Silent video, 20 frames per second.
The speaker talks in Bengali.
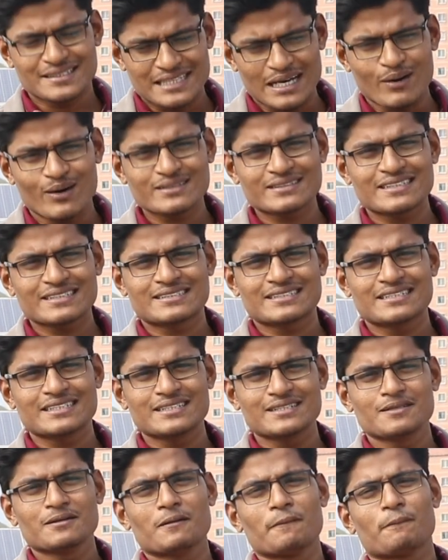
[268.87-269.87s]
দাওয়াত
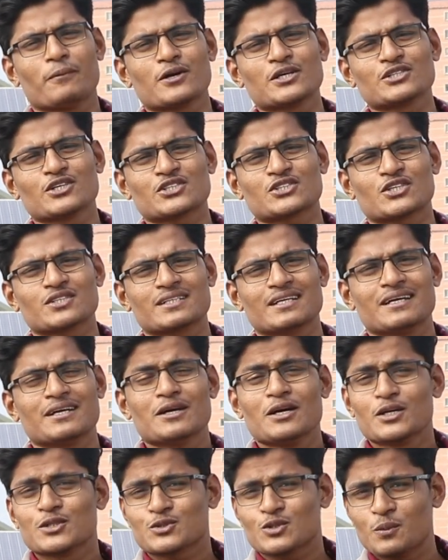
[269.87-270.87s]
দিচ্ছি পরিদর্শনে
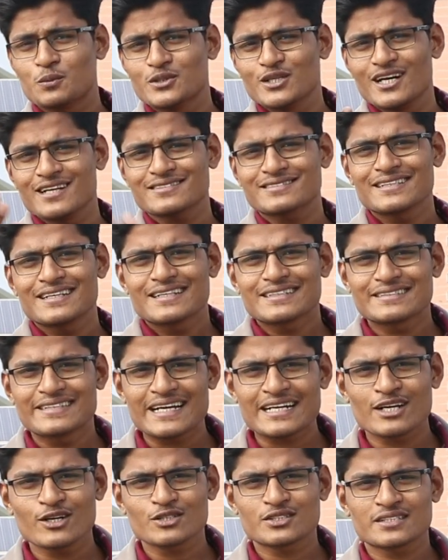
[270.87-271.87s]
তো বিয়ার
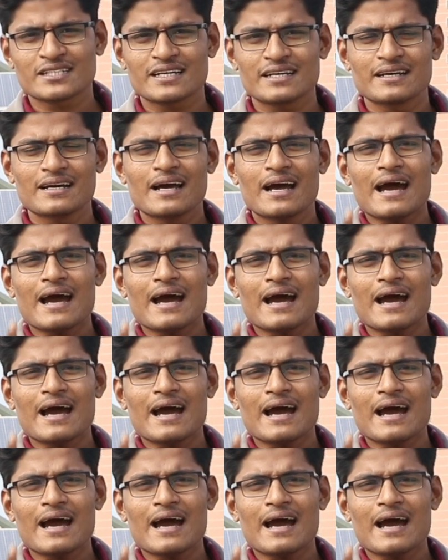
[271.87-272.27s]
দেখা হচ্ছে